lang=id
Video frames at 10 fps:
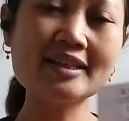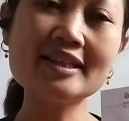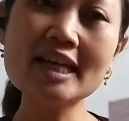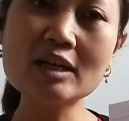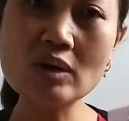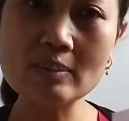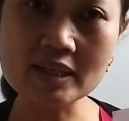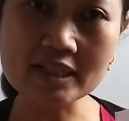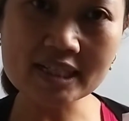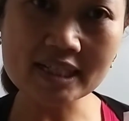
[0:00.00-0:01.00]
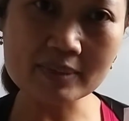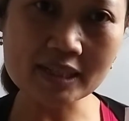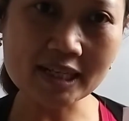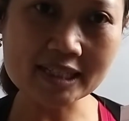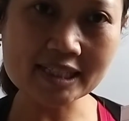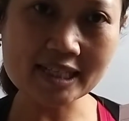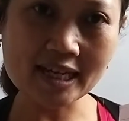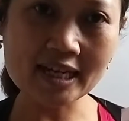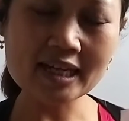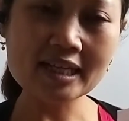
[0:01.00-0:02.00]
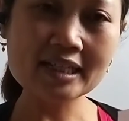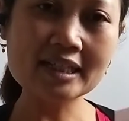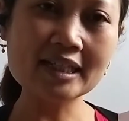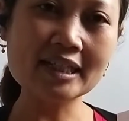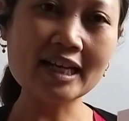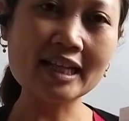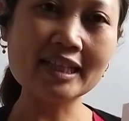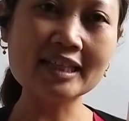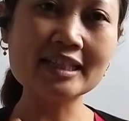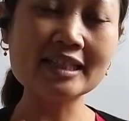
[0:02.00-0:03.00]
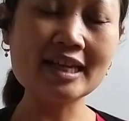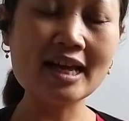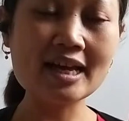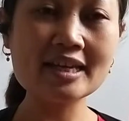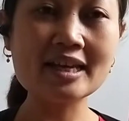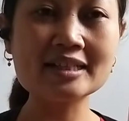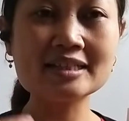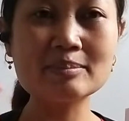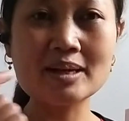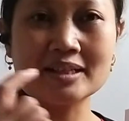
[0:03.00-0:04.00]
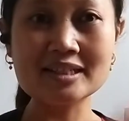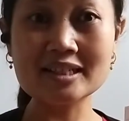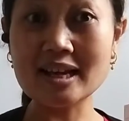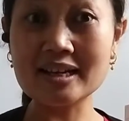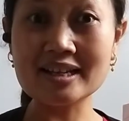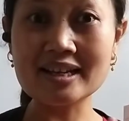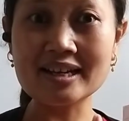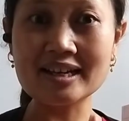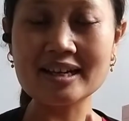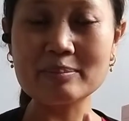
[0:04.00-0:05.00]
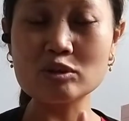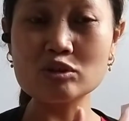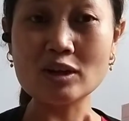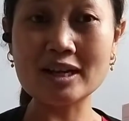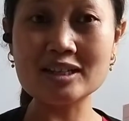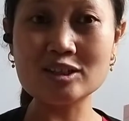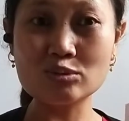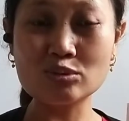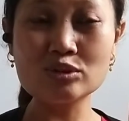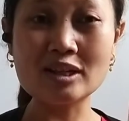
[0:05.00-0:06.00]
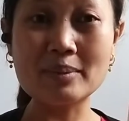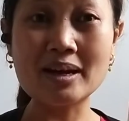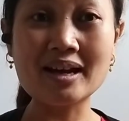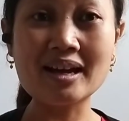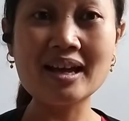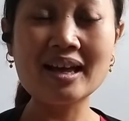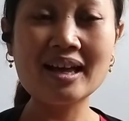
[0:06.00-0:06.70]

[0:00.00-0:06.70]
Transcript: Ini aku ambilnya di imigrasi ya di lantai tiga yang sebelah sana ada yang pojokan itu sama